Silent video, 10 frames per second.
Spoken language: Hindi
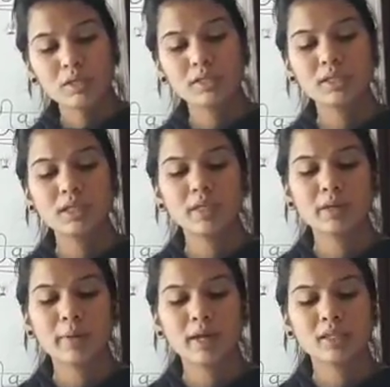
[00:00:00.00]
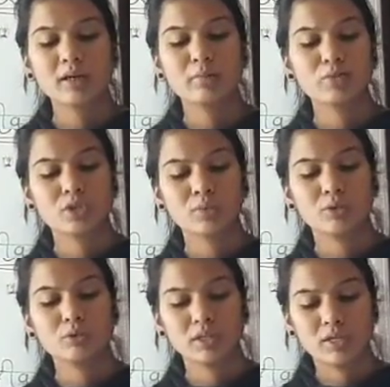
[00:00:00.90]
इसीलिए ये बात अब मुझे
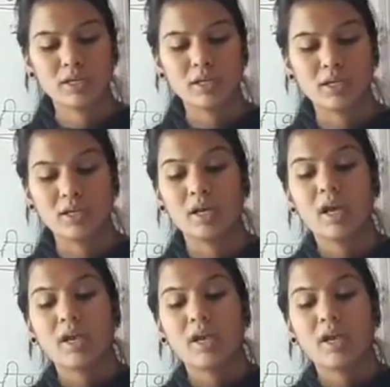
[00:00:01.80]
बहुत खल रही है